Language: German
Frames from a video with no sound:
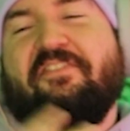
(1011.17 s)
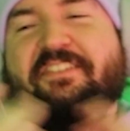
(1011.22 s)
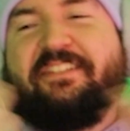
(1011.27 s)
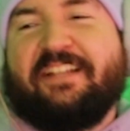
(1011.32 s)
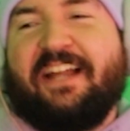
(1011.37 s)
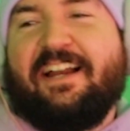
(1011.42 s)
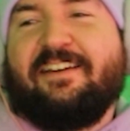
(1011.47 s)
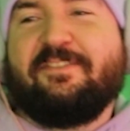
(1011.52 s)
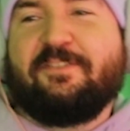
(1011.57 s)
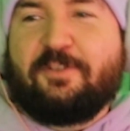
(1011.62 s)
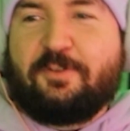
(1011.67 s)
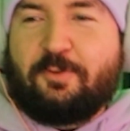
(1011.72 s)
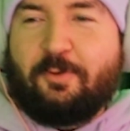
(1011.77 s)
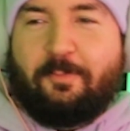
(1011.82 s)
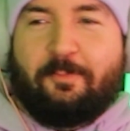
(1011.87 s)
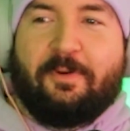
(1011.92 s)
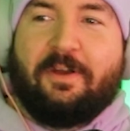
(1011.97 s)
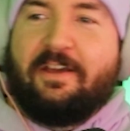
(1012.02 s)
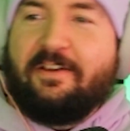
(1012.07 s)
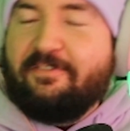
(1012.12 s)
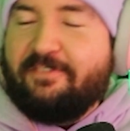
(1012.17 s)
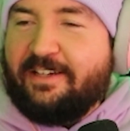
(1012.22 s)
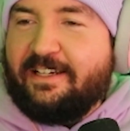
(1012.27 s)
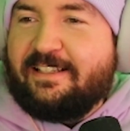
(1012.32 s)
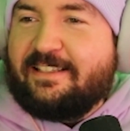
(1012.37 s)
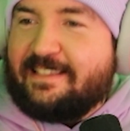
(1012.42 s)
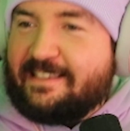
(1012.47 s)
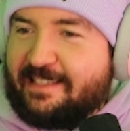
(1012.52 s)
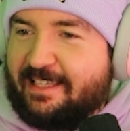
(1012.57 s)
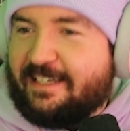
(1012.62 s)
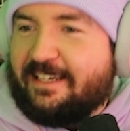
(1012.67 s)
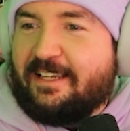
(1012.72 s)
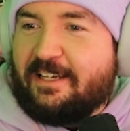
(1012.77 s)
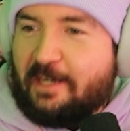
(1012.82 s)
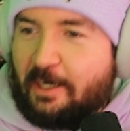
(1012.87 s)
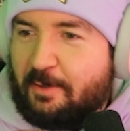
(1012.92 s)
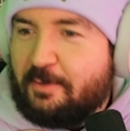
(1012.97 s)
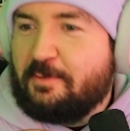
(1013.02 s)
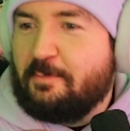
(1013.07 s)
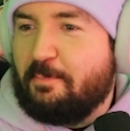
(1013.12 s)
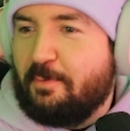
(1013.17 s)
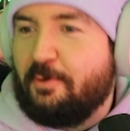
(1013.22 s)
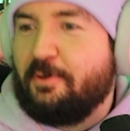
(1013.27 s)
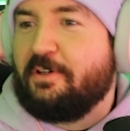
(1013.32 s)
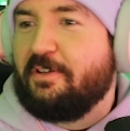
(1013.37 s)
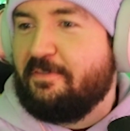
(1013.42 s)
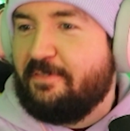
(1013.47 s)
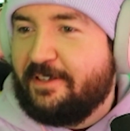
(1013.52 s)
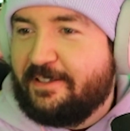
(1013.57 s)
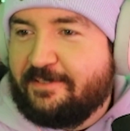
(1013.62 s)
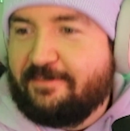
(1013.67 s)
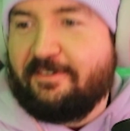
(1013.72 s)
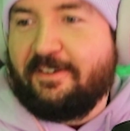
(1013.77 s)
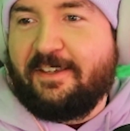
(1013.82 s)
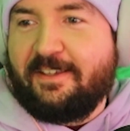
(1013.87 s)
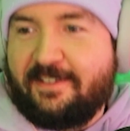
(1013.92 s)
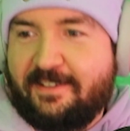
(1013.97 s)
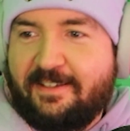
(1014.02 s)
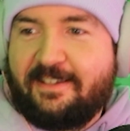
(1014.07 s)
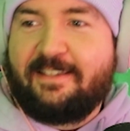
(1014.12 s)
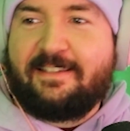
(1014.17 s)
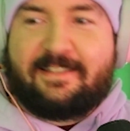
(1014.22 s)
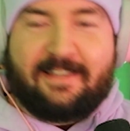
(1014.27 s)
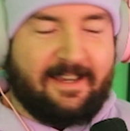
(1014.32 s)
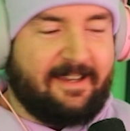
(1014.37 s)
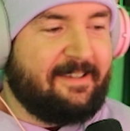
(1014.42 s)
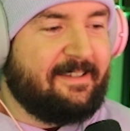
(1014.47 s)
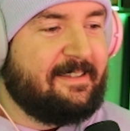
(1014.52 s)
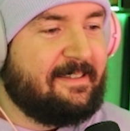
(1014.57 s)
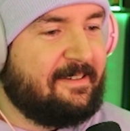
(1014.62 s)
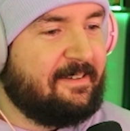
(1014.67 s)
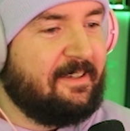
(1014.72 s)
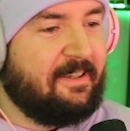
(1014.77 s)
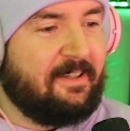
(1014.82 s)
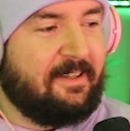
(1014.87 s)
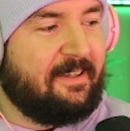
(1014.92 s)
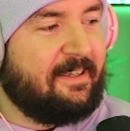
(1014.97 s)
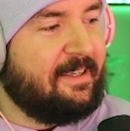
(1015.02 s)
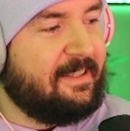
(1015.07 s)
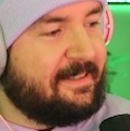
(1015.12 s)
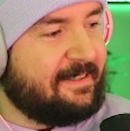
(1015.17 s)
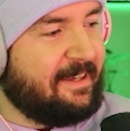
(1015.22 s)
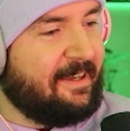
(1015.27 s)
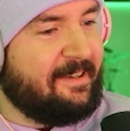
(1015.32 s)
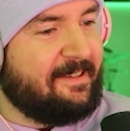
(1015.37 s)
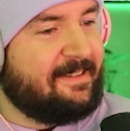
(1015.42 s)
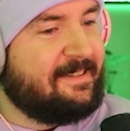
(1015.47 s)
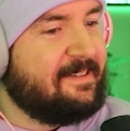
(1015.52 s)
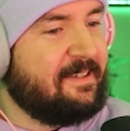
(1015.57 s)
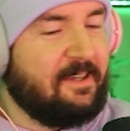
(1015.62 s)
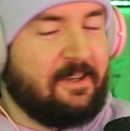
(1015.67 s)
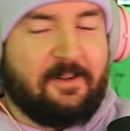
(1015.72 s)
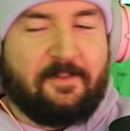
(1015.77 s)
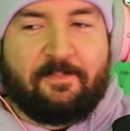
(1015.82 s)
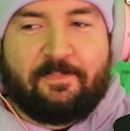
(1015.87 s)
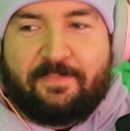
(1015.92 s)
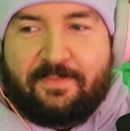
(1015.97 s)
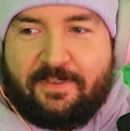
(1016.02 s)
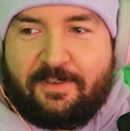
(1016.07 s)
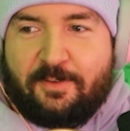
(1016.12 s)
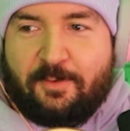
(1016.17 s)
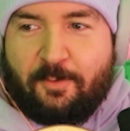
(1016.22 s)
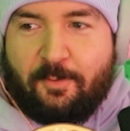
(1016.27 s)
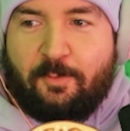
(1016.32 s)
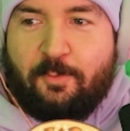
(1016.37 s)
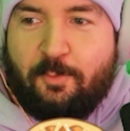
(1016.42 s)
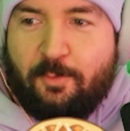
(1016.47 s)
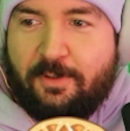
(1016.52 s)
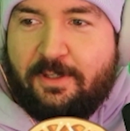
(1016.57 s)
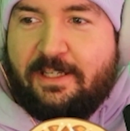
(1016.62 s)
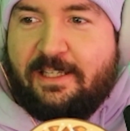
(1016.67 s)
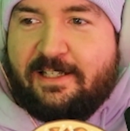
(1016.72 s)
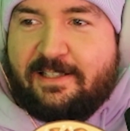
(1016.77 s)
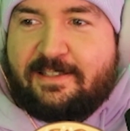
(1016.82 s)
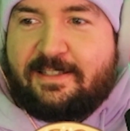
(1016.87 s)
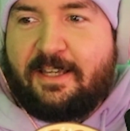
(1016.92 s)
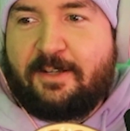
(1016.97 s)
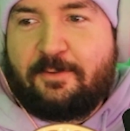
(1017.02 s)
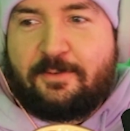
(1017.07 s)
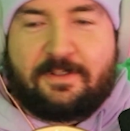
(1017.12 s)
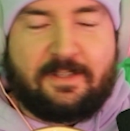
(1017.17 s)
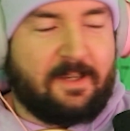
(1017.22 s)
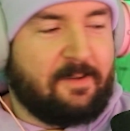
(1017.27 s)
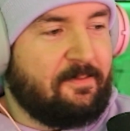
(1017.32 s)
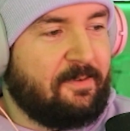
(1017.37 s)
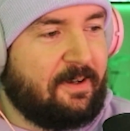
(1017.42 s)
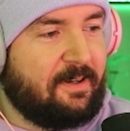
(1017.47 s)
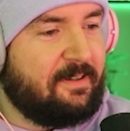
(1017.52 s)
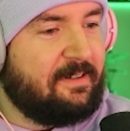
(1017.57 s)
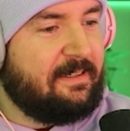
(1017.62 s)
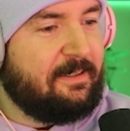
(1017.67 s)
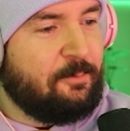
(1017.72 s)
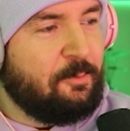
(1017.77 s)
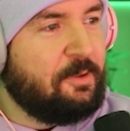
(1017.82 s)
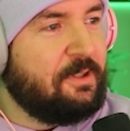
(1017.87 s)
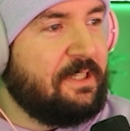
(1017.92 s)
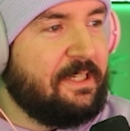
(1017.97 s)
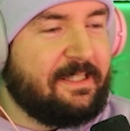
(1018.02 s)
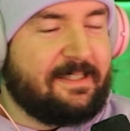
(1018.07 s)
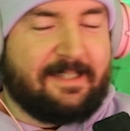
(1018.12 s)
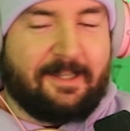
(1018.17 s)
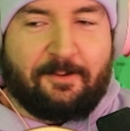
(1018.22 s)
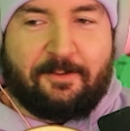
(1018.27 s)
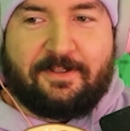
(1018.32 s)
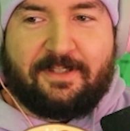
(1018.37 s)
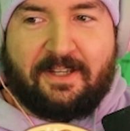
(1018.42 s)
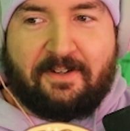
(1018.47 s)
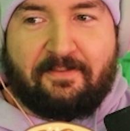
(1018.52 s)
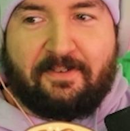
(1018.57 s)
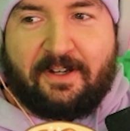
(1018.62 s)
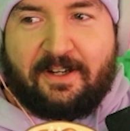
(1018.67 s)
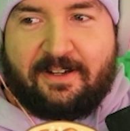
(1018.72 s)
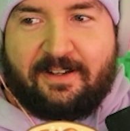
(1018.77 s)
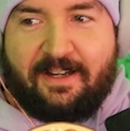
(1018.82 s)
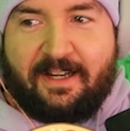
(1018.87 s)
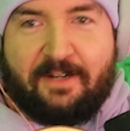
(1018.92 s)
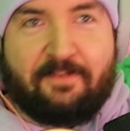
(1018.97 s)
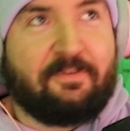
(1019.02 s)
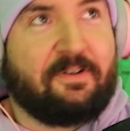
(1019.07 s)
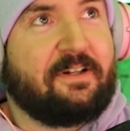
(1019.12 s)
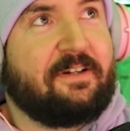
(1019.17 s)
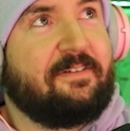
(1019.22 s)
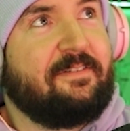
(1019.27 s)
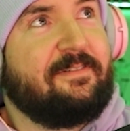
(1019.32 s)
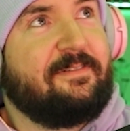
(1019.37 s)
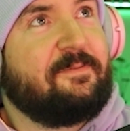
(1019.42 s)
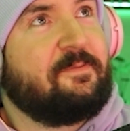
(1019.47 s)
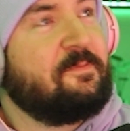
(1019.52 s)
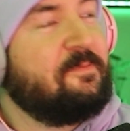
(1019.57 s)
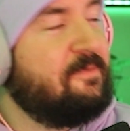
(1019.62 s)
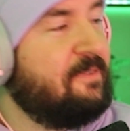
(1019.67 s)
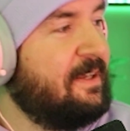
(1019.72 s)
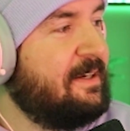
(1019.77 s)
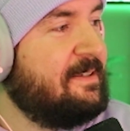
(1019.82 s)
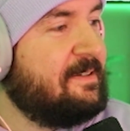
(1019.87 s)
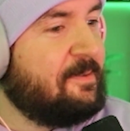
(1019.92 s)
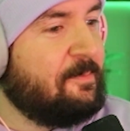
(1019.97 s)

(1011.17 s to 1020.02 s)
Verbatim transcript: wir, sind alle so dumm. Wenigstens seid ihr genauso blöd gewesen wie ich. Jetzt reicht's. Jetzt reicht's. So, nur Nils hat uns einfach, nur Nils hat uns einfach, einfach fertig